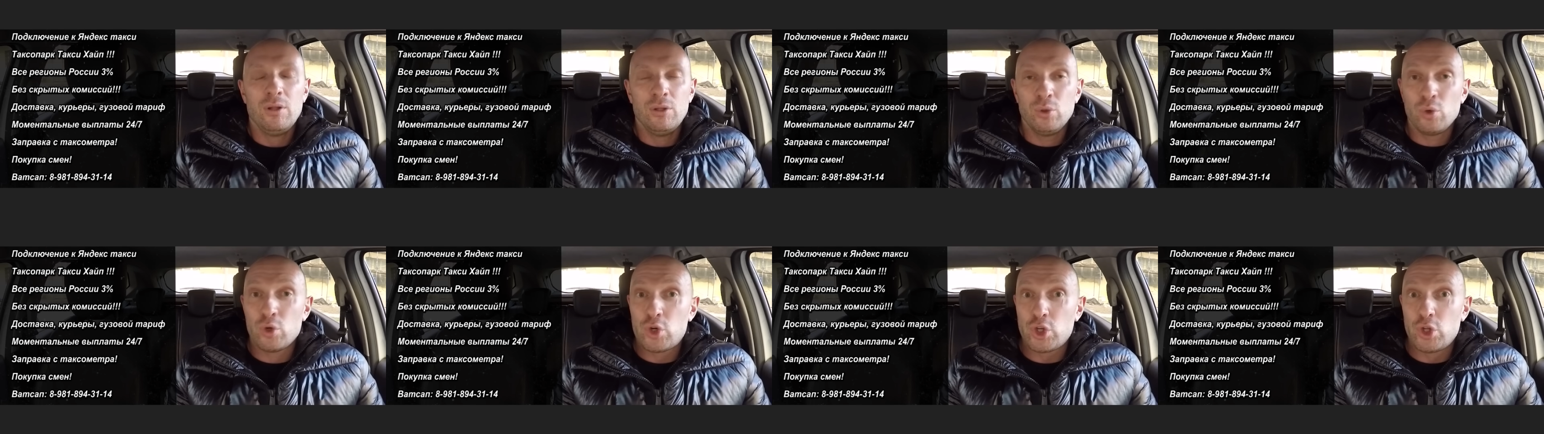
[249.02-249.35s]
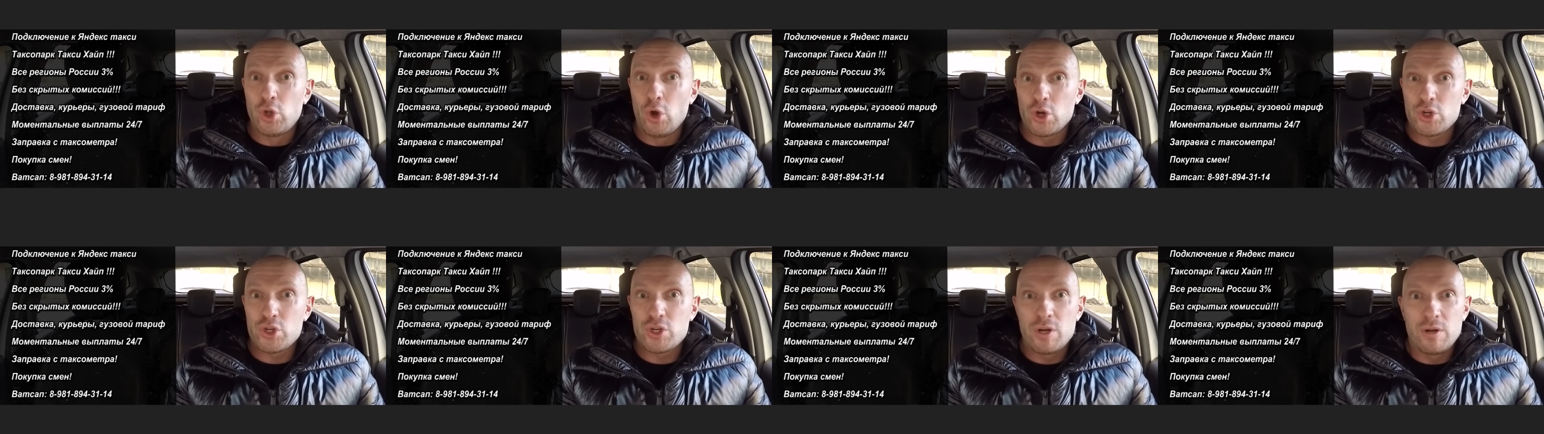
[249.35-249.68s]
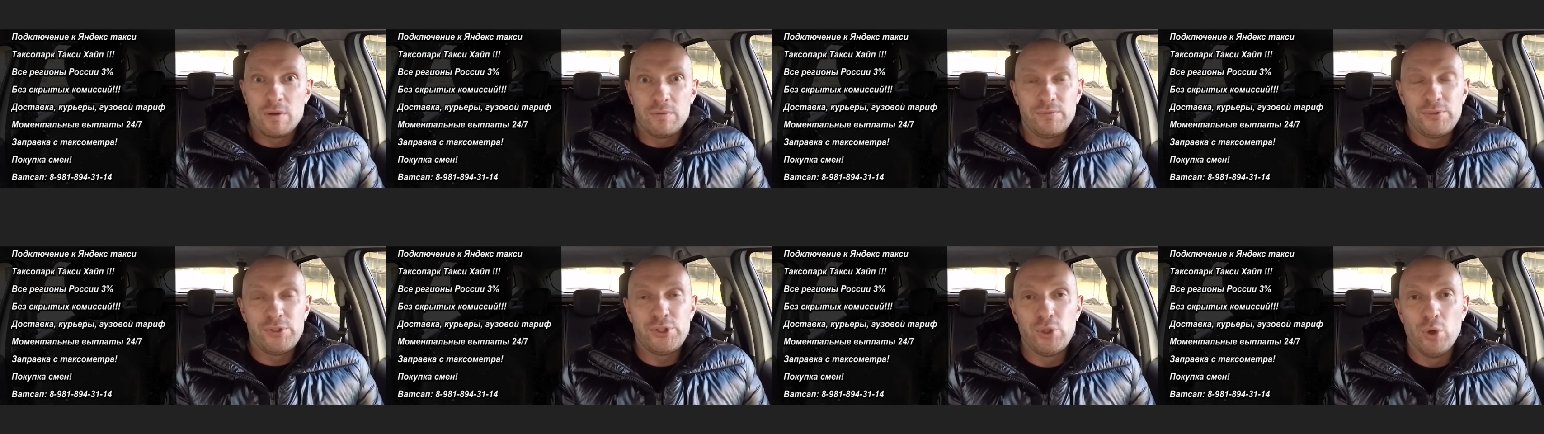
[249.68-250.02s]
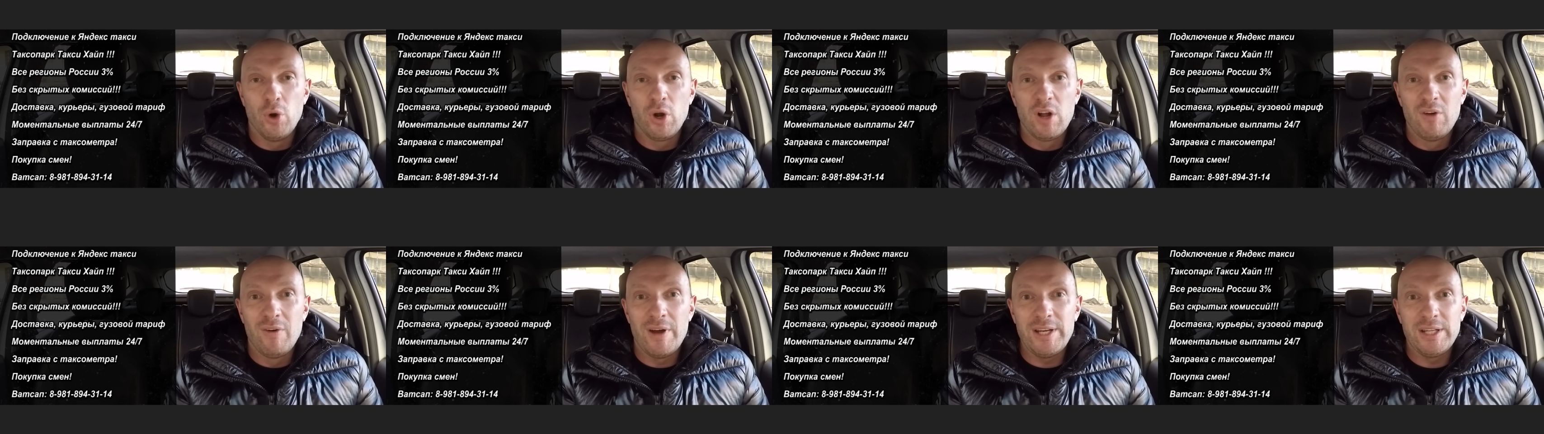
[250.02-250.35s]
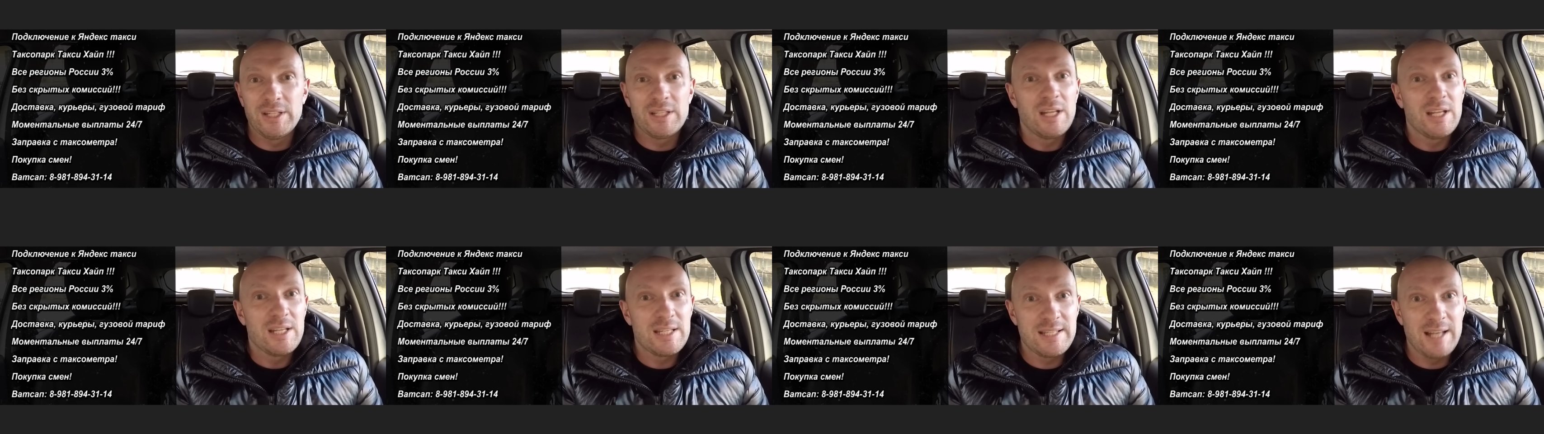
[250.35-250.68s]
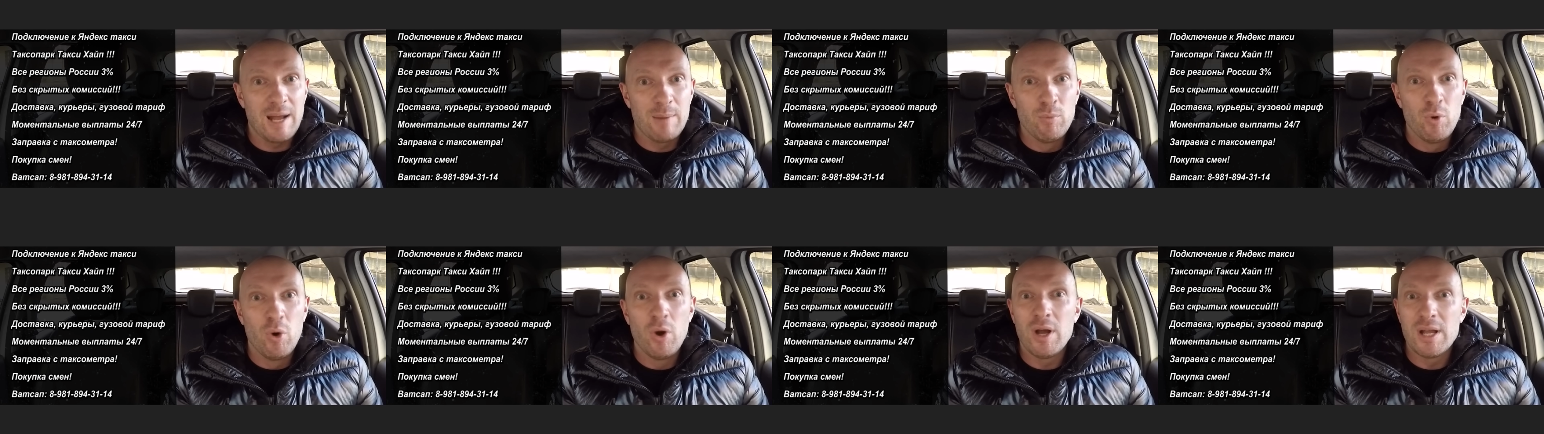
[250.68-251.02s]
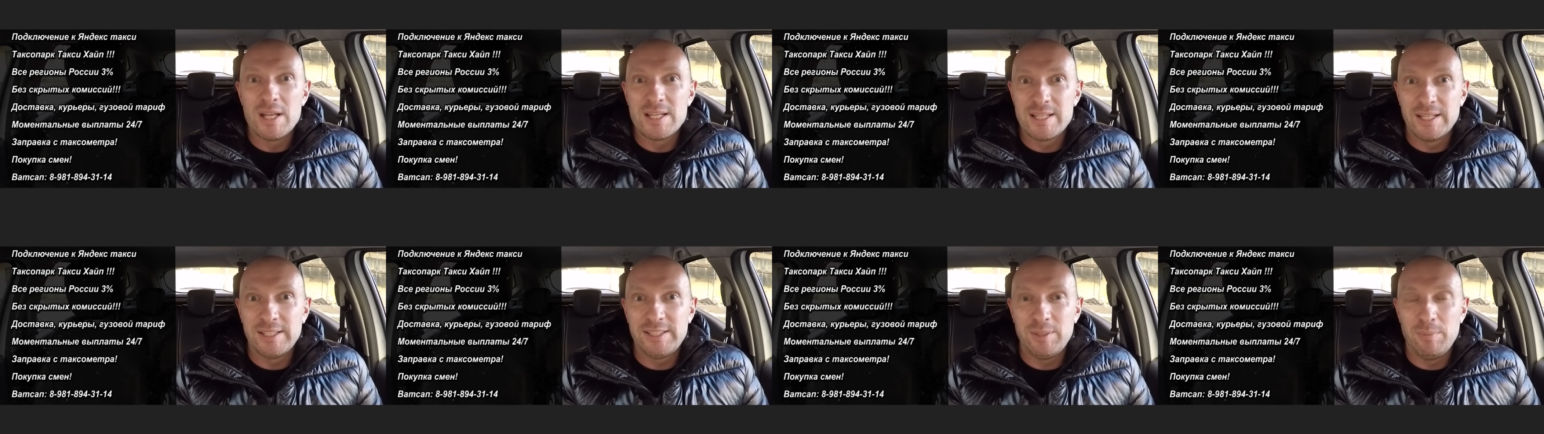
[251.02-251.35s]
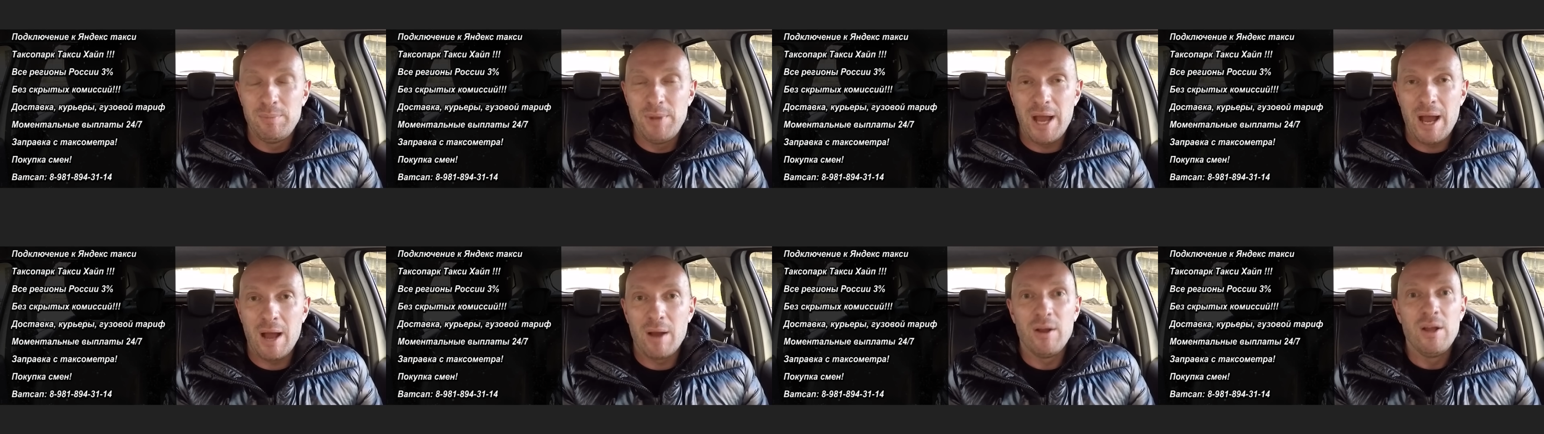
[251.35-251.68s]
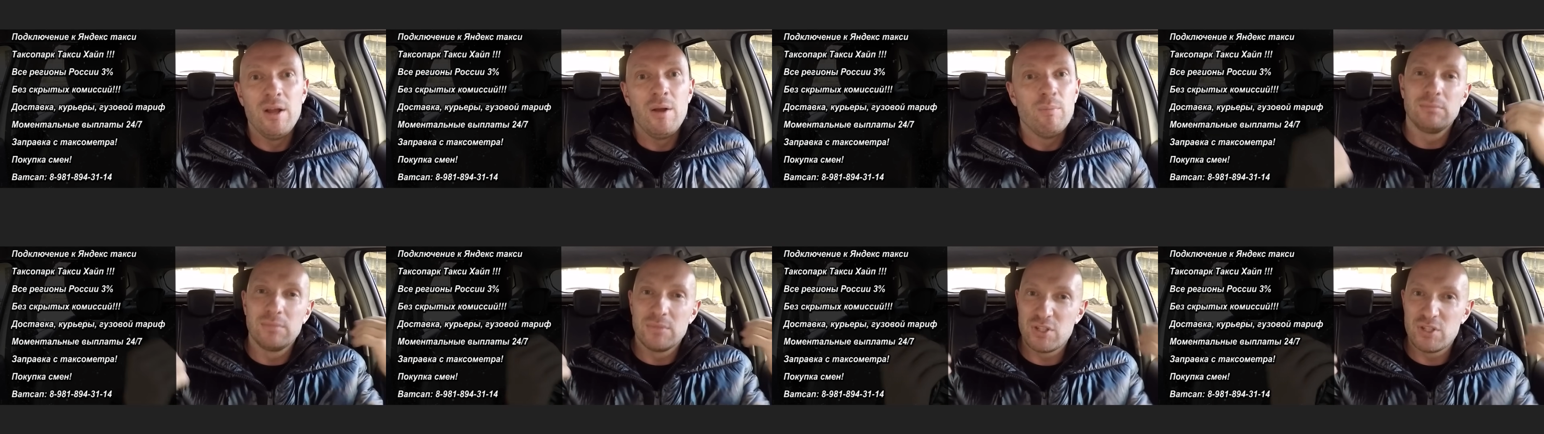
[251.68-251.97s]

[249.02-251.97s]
Ну что ж, все говорит само за себя.